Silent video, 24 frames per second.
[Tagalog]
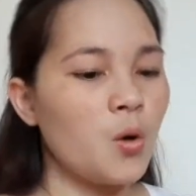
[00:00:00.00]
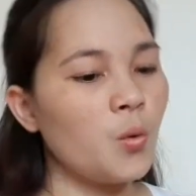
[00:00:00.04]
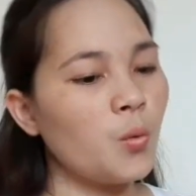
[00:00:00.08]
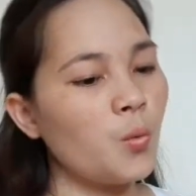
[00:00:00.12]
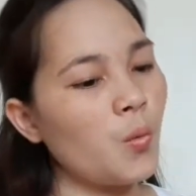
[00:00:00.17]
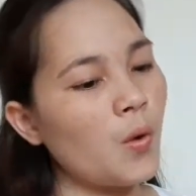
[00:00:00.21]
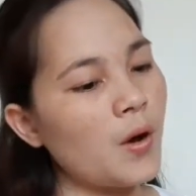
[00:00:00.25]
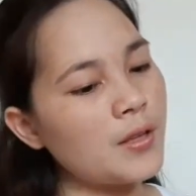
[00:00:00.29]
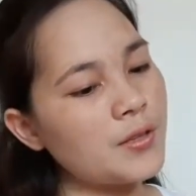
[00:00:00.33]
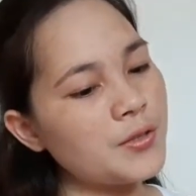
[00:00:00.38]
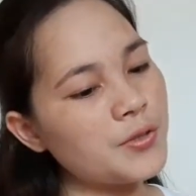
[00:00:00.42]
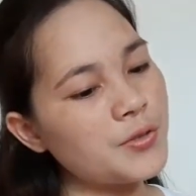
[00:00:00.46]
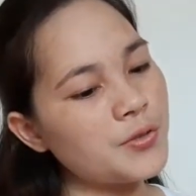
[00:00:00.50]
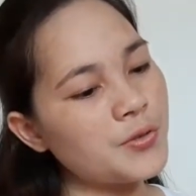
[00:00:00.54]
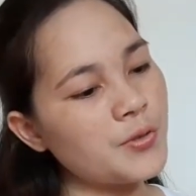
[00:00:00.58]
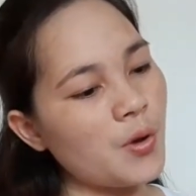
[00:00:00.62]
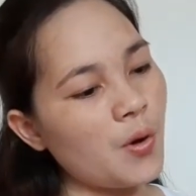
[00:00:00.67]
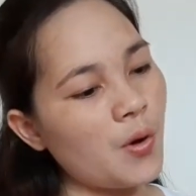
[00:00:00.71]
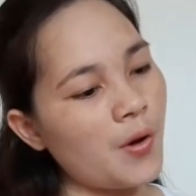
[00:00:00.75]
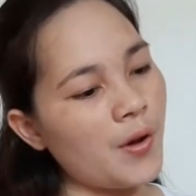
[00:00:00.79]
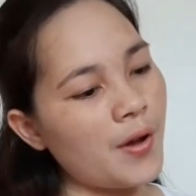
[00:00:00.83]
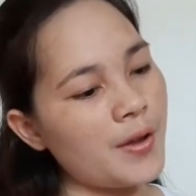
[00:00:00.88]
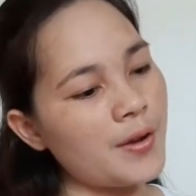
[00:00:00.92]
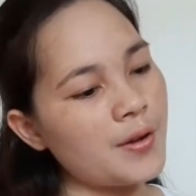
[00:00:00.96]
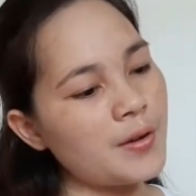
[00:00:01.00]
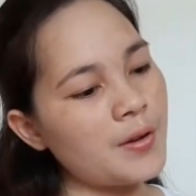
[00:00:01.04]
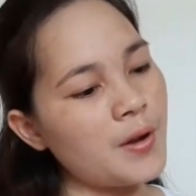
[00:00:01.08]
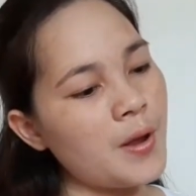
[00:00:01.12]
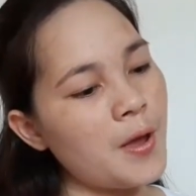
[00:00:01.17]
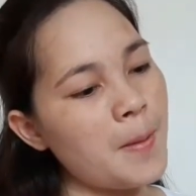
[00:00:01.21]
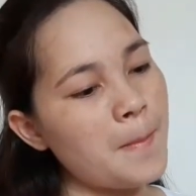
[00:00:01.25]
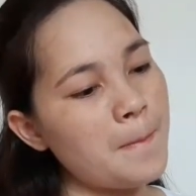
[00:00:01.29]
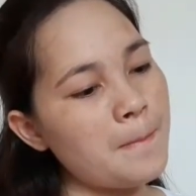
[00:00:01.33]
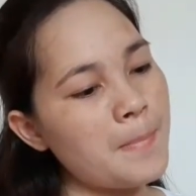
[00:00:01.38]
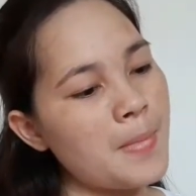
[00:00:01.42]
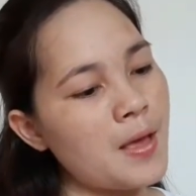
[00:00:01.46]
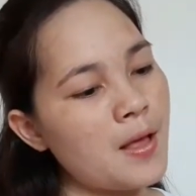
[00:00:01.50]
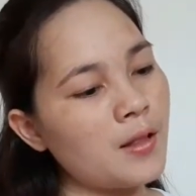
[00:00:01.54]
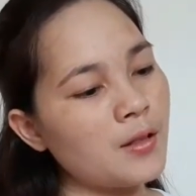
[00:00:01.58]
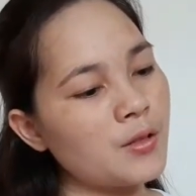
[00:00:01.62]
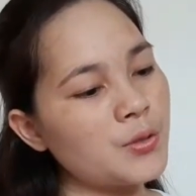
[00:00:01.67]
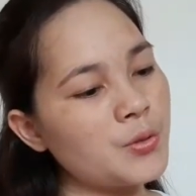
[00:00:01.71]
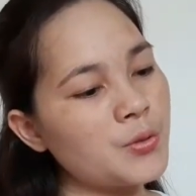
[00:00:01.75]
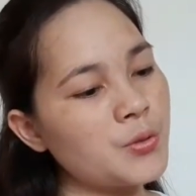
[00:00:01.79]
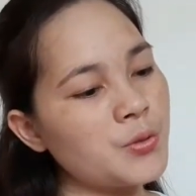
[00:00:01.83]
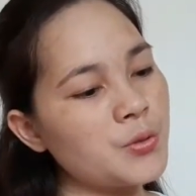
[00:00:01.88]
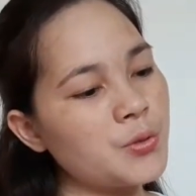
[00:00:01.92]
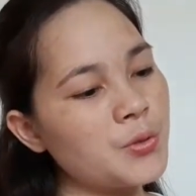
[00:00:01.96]
Watson
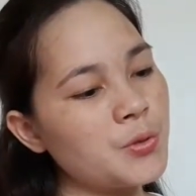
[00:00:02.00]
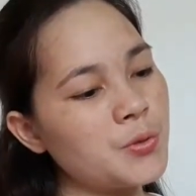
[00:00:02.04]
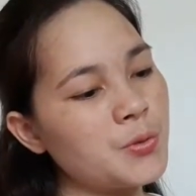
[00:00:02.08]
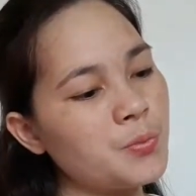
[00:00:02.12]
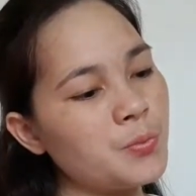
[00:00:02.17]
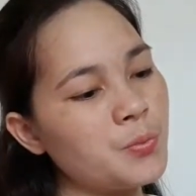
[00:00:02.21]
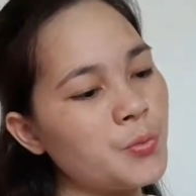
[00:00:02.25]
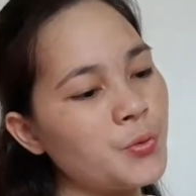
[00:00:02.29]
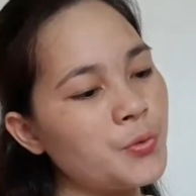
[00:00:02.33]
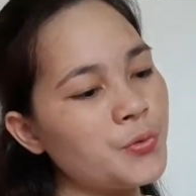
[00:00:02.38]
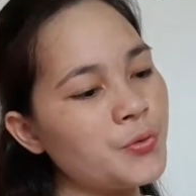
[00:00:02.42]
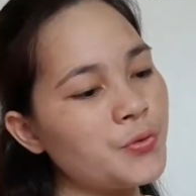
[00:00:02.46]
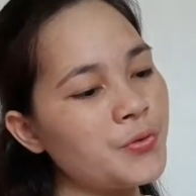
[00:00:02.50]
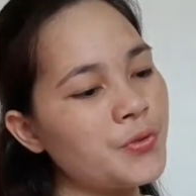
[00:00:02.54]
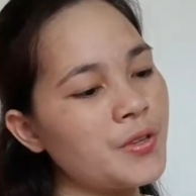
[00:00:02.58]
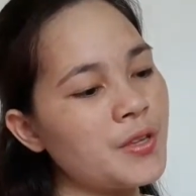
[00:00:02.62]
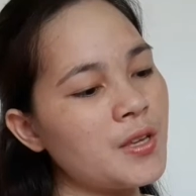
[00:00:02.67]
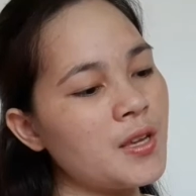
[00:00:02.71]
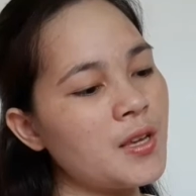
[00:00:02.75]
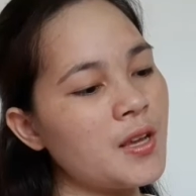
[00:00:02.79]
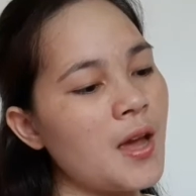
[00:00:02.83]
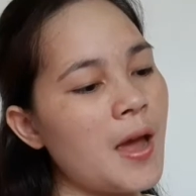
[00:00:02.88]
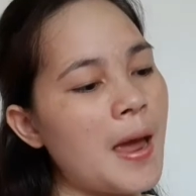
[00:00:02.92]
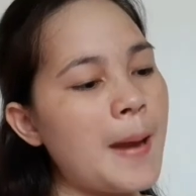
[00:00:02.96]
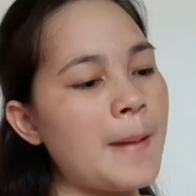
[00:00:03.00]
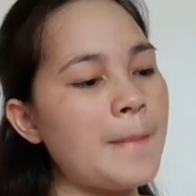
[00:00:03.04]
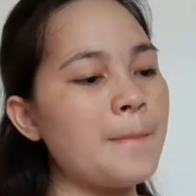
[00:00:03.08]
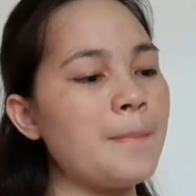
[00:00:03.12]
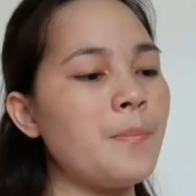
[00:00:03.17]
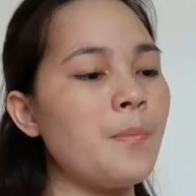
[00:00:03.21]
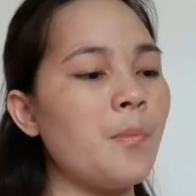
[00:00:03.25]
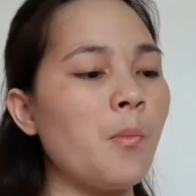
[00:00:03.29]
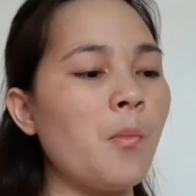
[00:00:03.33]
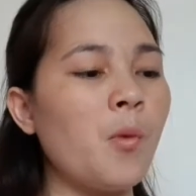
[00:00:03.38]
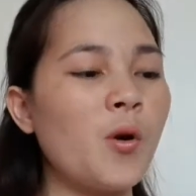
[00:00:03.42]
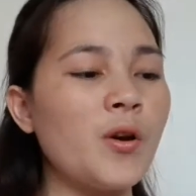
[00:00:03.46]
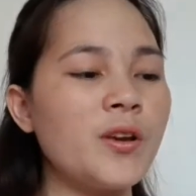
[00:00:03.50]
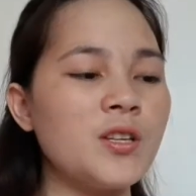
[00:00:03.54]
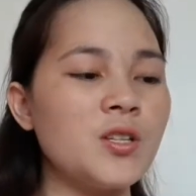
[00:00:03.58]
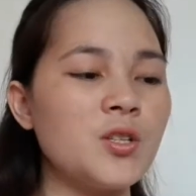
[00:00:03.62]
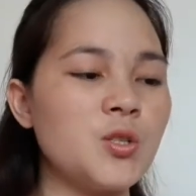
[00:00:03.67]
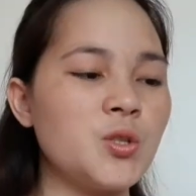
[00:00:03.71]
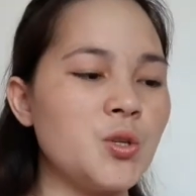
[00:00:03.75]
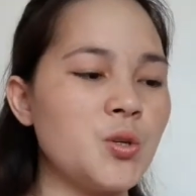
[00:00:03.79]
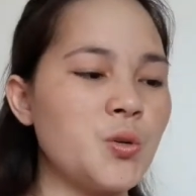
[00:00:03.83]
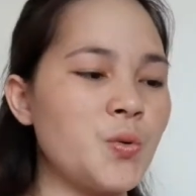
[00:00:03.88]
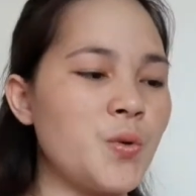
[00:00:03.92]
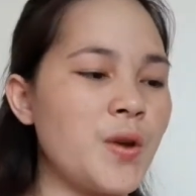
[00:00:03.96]
Milk Smoothing and
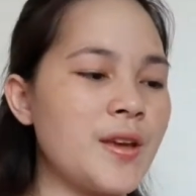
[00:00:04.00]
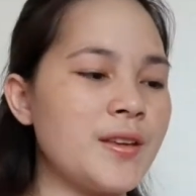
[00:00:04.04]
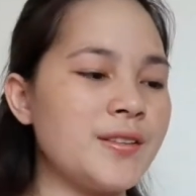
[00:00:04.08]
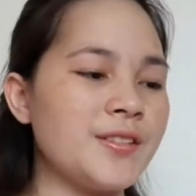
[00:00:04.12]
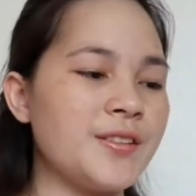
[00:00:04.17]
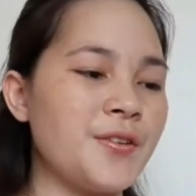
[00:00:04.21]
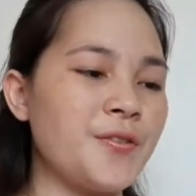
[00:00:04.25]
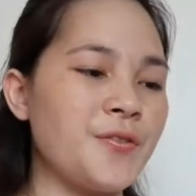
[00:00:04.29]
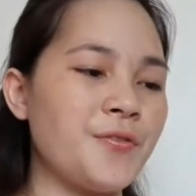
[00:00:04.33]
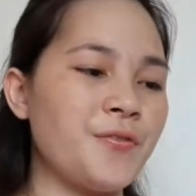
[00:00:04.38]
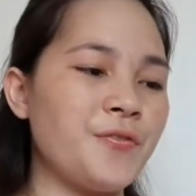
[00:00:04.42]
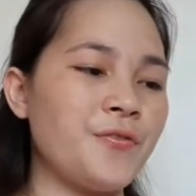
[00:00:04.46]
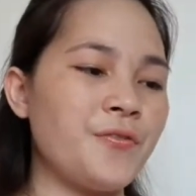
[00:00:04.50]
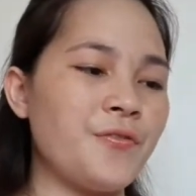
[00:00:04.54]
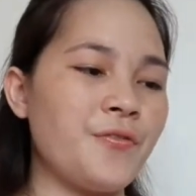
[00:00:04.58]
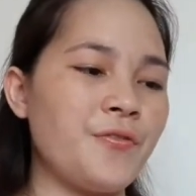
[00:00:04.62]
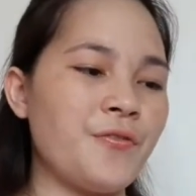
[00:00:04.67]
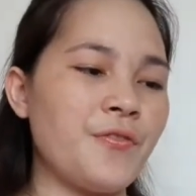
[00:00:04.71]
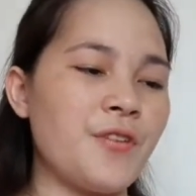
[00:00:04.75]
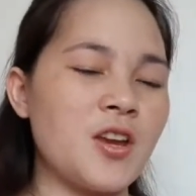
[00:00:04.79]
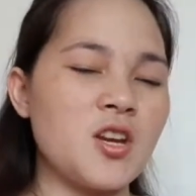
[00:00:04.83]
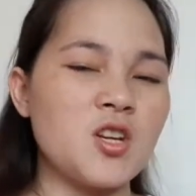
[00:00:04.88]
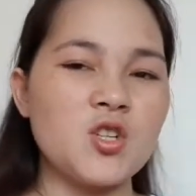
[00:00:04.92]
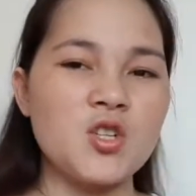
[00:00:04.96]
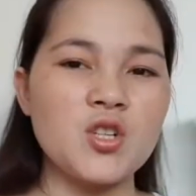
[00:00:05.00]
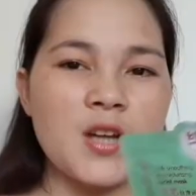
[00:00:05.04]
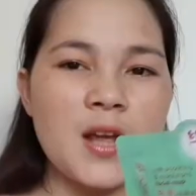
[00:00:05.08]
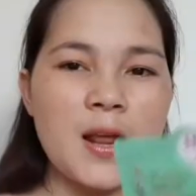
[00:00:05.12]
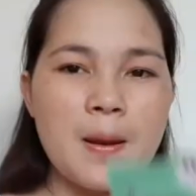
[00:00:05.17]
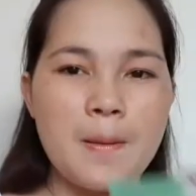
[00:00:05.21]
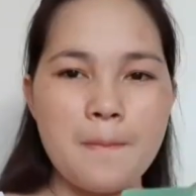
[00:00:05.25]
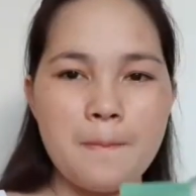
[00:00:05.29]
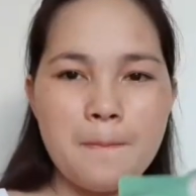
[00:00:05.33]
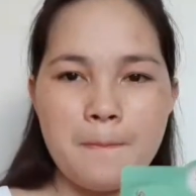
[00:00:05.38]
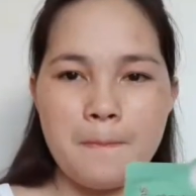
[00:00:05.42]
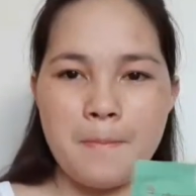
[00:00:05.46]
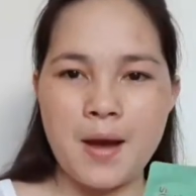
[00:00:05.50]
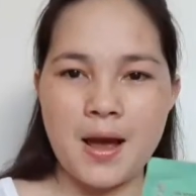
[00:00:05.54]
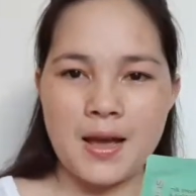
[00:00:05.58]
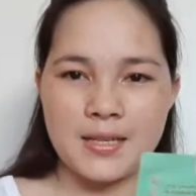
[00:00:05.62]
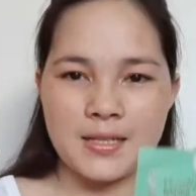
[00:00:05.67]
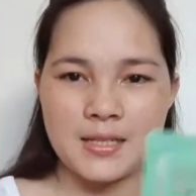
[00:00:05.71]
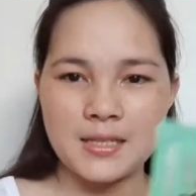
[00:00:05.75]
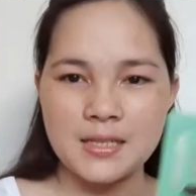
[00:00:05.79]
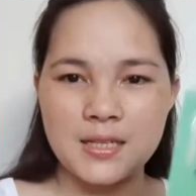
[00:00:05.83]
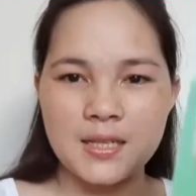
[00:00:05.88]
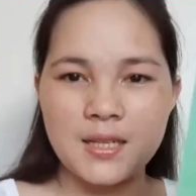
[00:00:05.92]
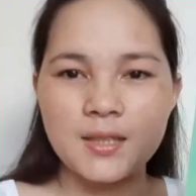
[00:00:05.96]
Moisturizing Facial
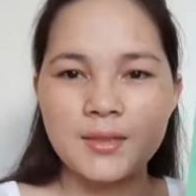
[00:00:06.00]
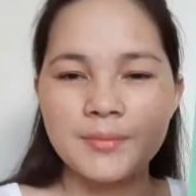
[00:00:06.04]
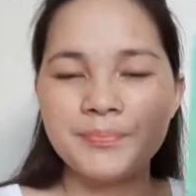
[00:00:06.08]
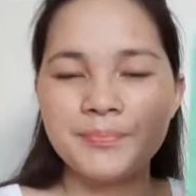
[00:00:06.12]
Mask.